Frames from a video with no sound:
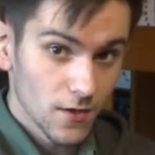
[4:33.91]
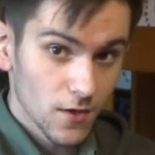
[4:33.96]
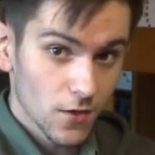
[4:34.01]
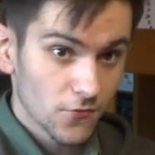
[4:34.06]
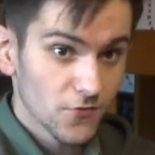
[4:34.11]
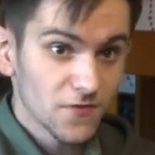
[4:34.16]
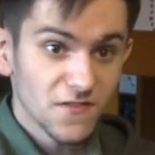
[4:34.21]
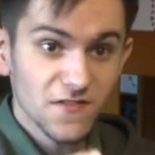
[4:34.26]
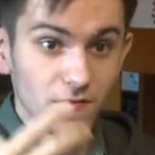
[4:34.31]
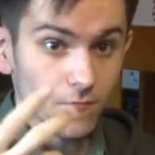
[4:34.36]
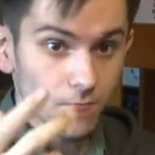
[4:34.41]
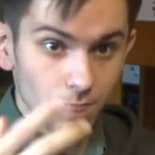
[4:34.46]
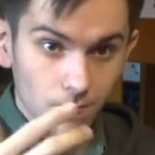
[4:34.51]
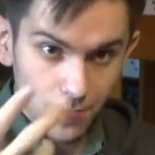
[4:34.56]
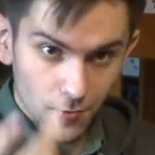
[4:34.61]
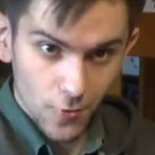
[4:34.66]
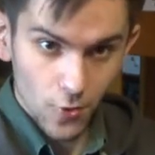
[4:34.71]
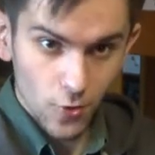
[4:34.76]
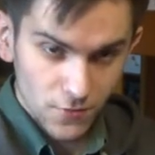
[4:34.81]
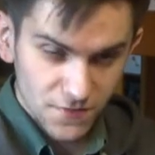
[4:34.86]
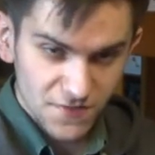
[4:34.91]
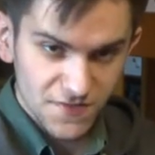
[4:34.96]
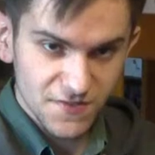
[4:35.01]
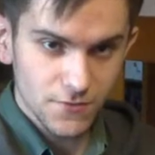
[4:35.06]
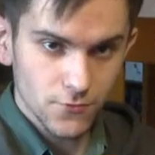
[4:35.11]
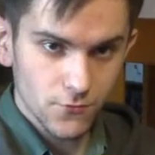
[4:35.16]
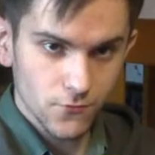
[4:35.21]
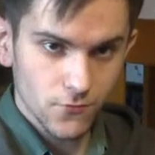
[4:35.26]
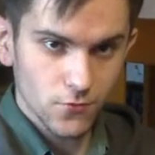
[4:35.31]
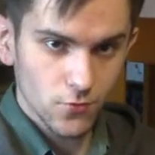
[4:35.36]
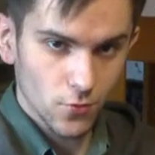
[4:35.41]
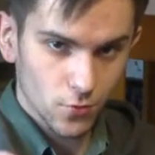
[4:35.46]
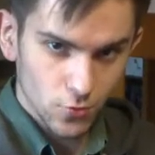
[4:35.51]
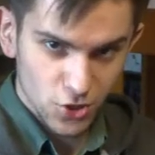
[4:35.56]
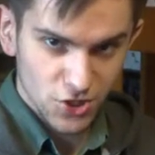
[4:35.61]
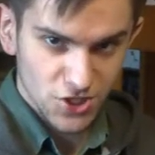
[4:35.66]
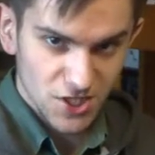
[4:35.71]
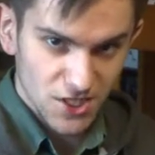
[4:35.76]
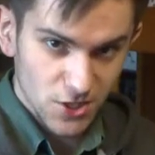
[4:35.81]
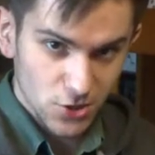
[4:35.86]
en fait c'est une borne si tu veux de
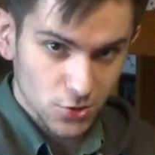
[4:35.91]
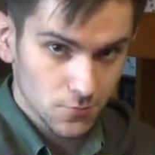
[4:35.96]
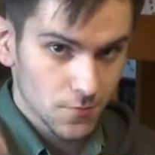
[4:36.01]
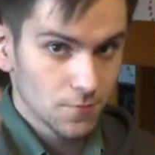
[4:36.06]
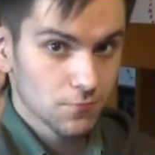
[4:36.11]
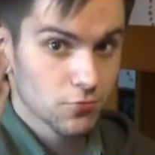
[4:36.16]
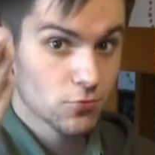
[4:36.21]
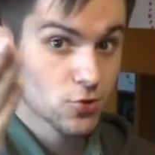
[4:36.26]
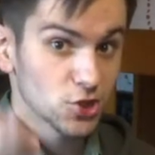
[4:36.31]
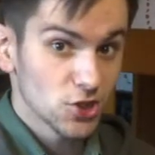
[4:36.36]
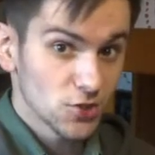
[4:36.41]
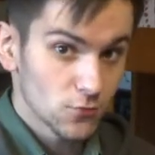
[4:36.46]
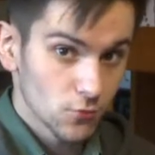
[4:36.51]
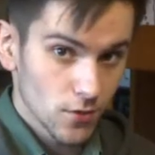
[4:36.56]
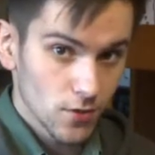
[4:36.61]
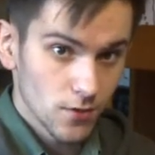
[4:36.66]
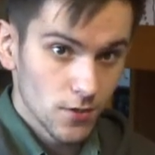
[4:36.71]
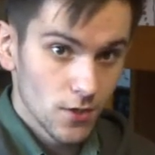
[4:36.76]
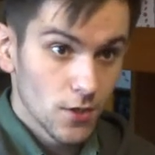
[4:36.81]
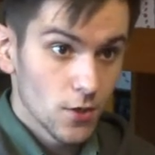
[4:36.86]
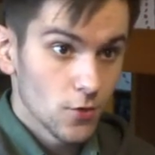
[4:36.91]
recharge mais pour chez toi,